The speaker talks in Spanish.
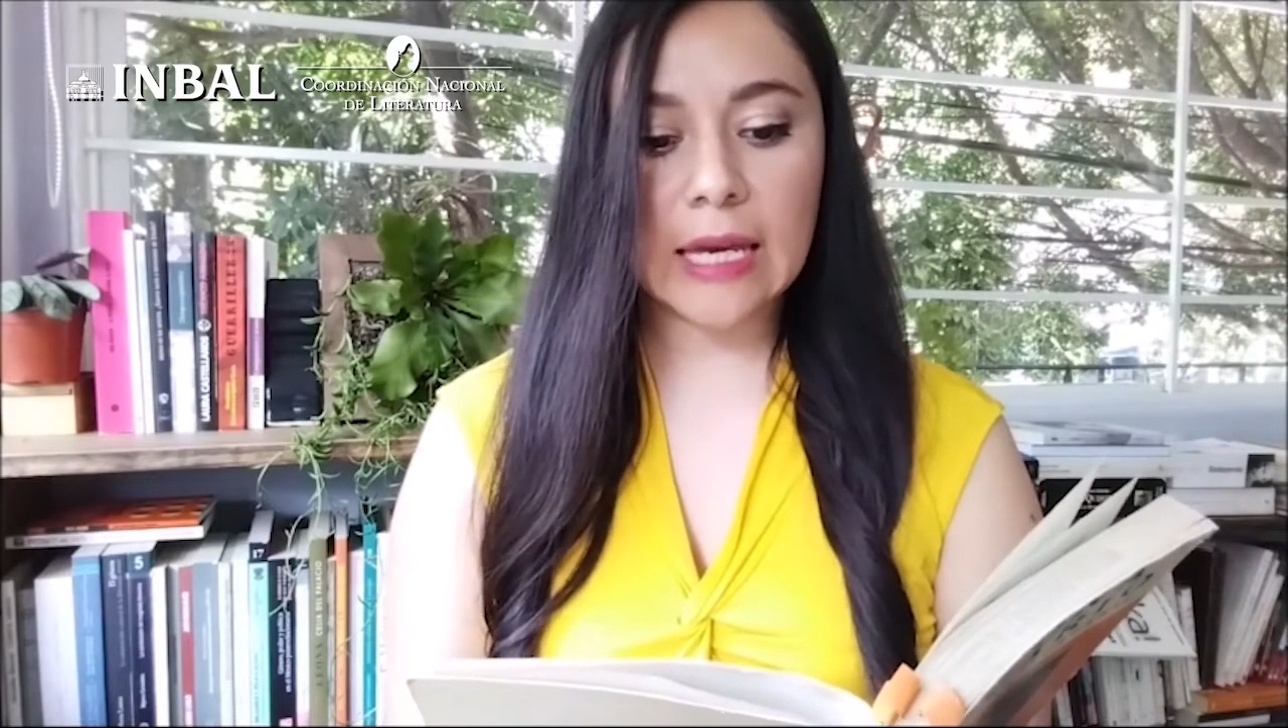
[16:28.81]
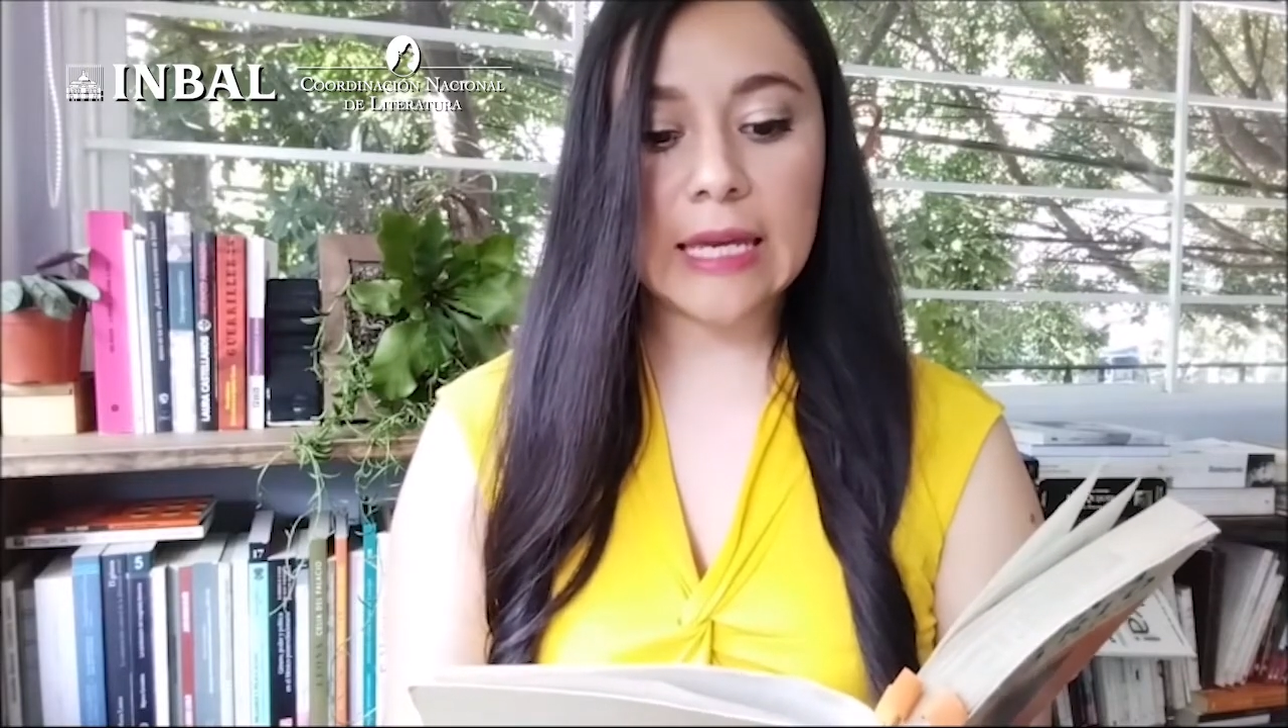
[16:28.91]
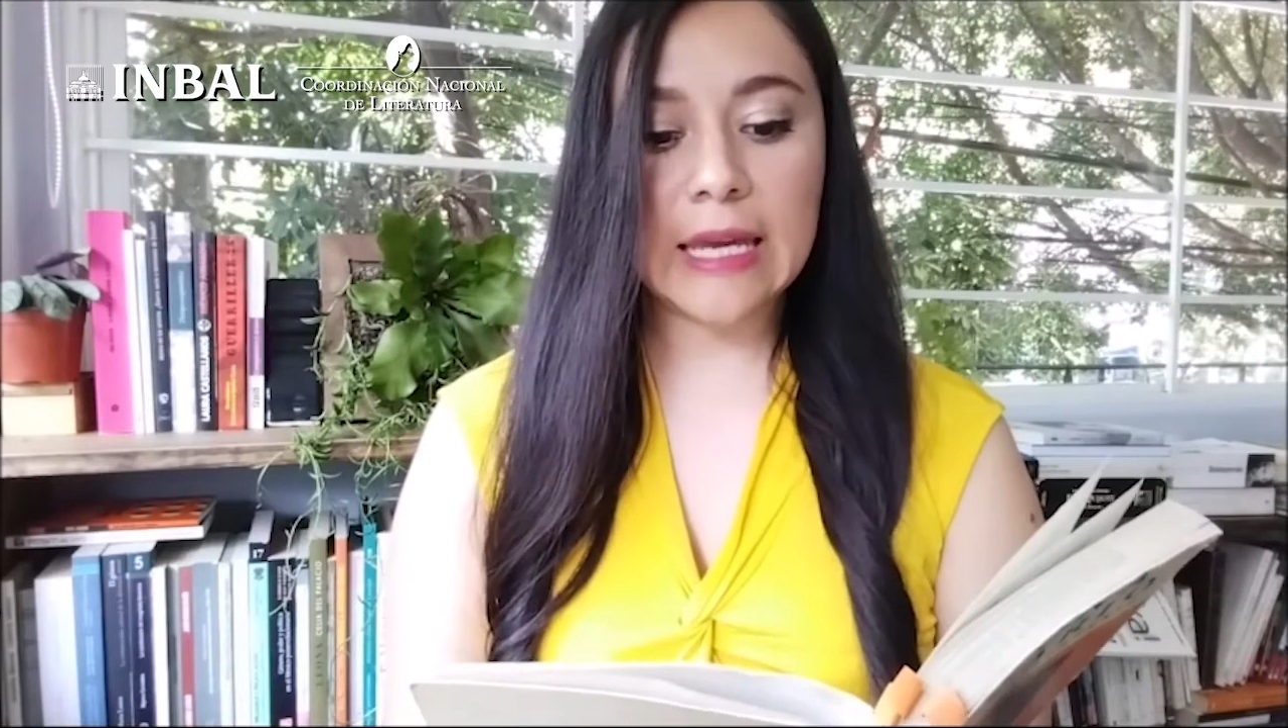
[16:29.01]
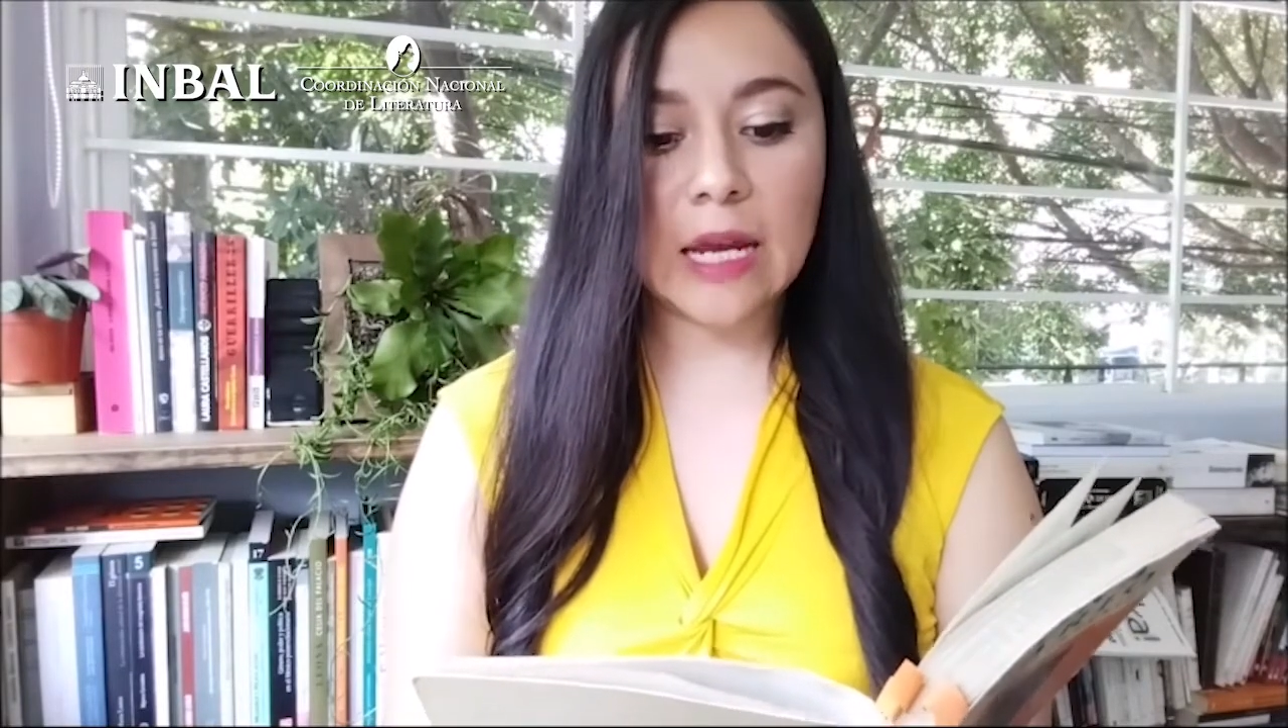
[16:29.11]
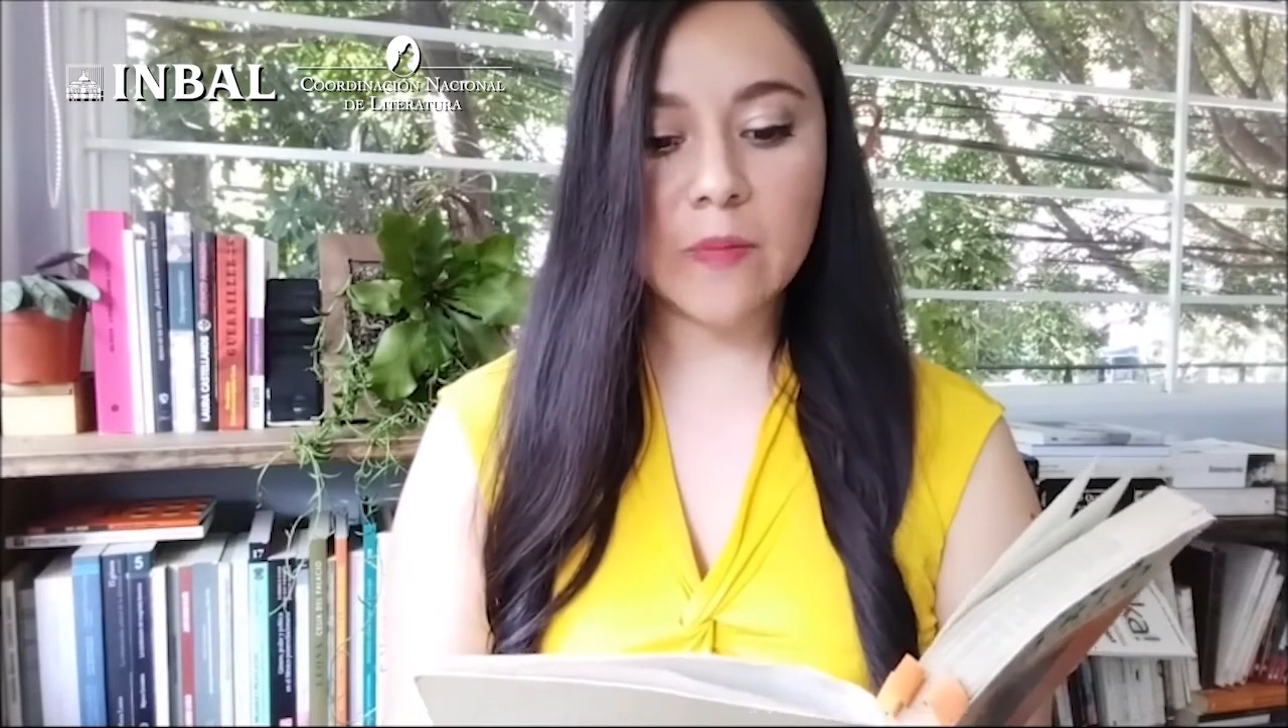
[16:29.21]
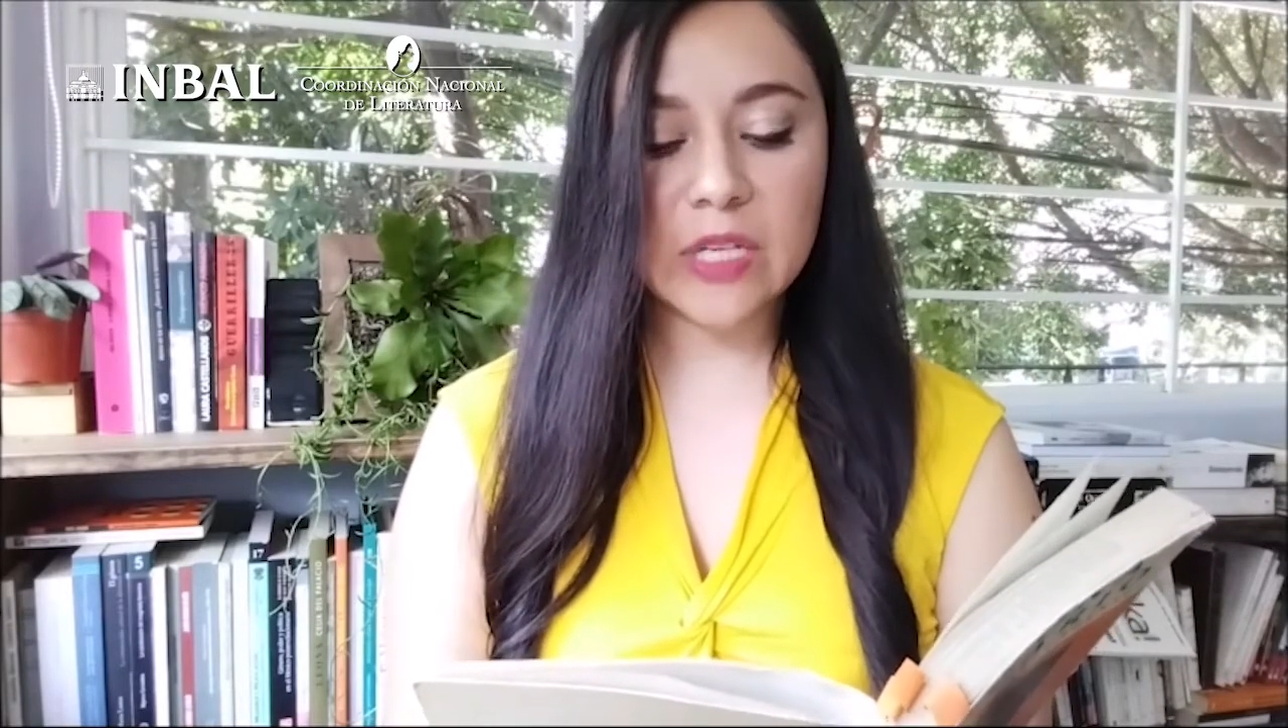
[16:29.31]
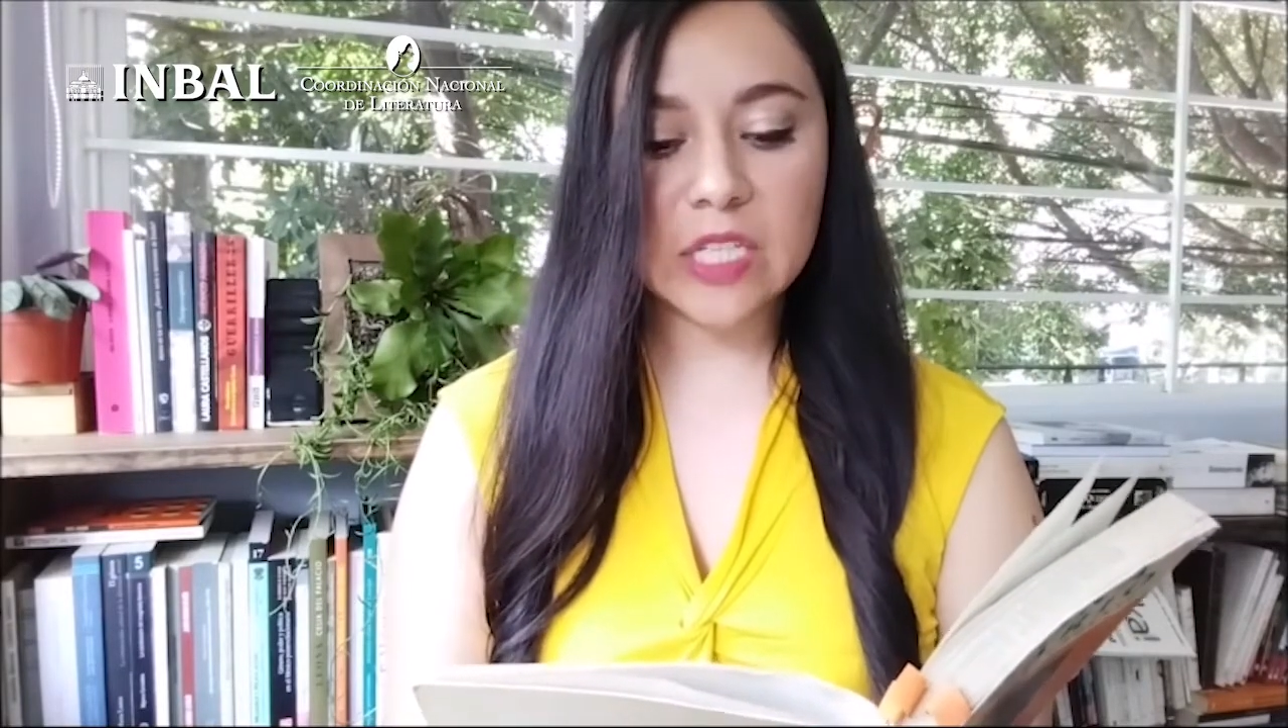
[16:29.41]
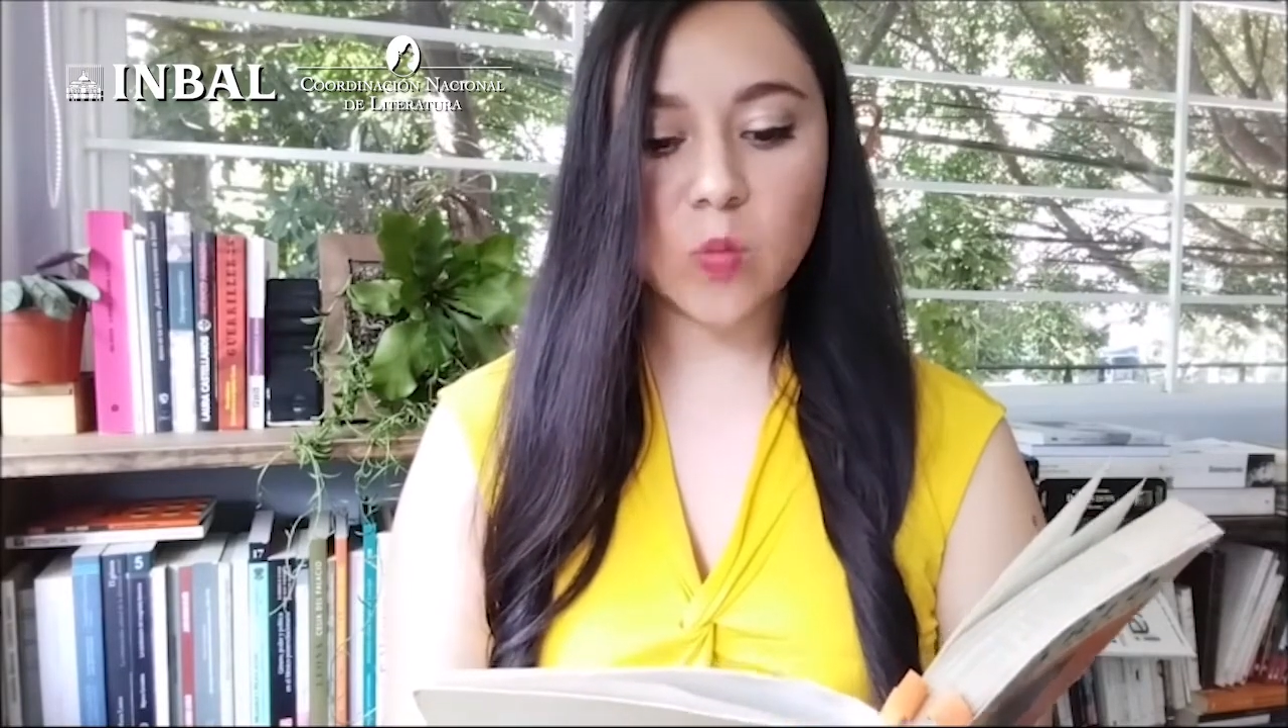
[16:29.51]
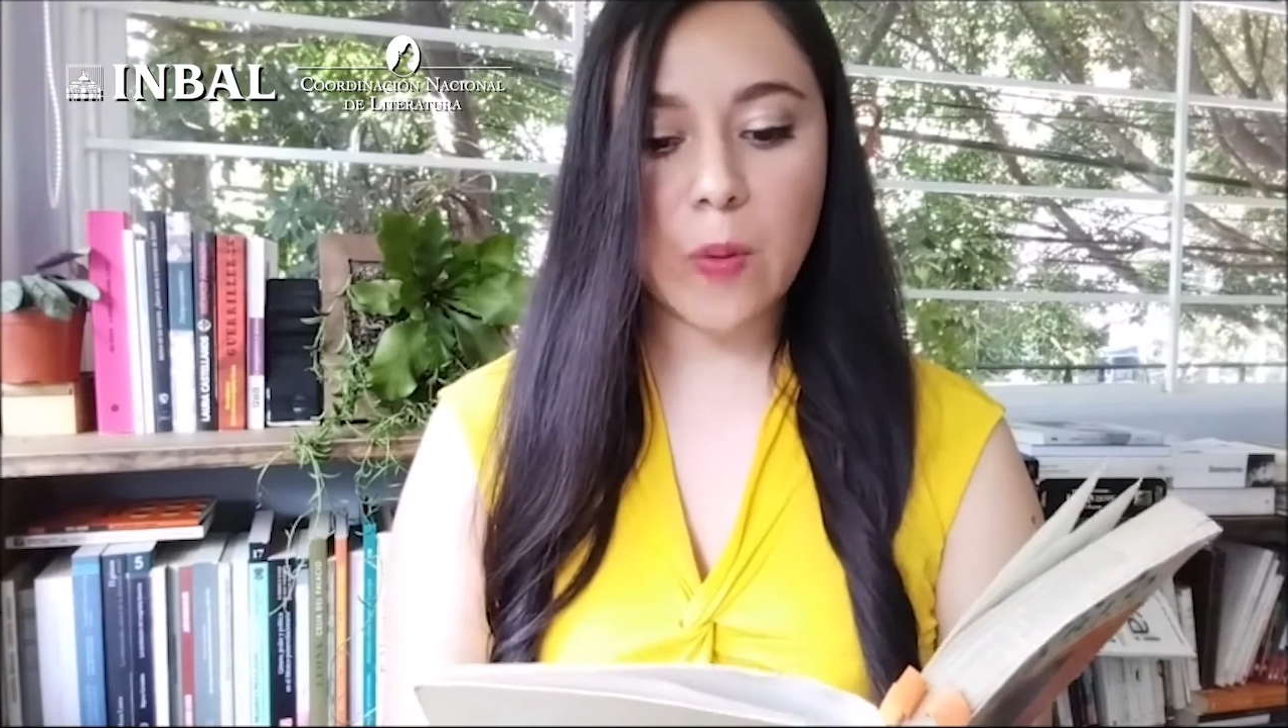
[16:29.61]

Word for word: y el mismo